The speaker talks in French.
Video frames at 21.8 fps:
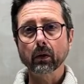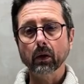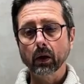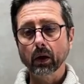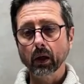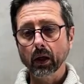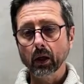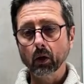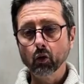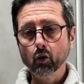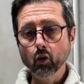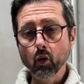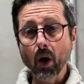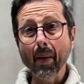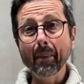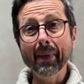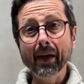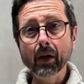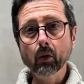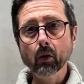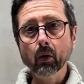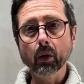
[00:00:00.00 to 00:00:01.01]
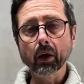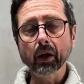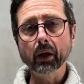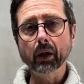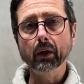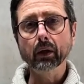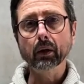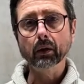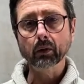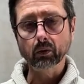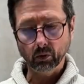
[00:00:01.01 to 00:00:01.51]
un goût amélioré
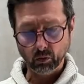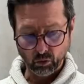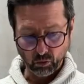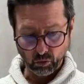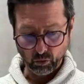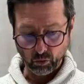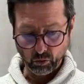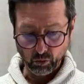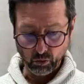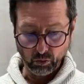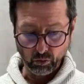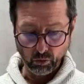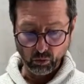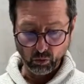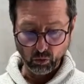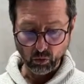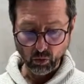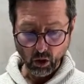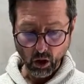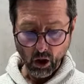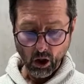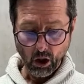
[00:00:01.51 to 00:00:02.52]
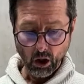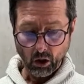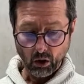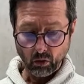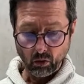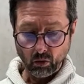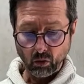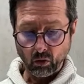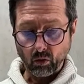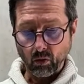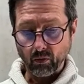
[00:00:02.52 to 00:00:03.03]
hein, de, l'eau.
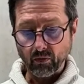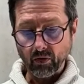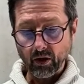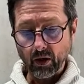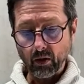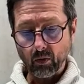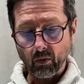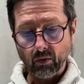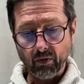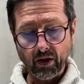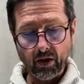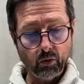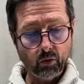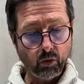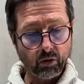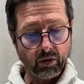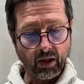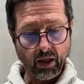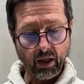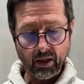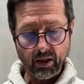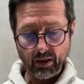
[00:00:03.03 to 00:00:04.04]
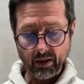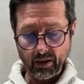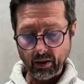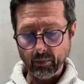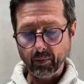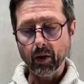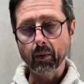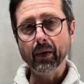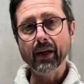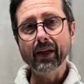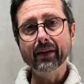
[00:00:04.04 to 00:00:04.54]
Donc on va, neutraliser
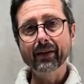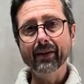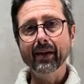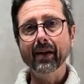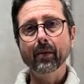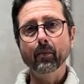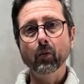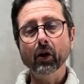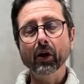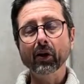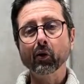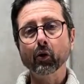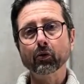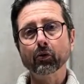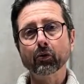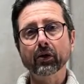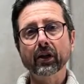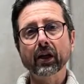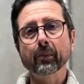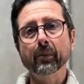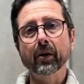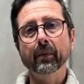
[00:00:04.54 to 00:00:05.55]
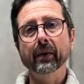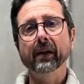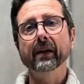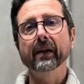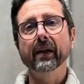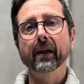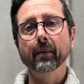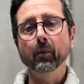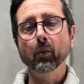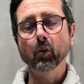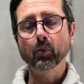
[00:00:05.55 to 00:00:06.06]
pas mal d'éléments et retenir pas mal
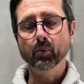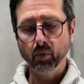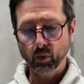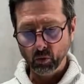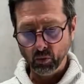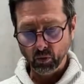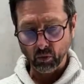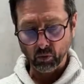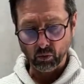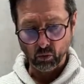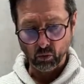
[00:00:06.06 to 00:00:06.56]
d'éléments polluants de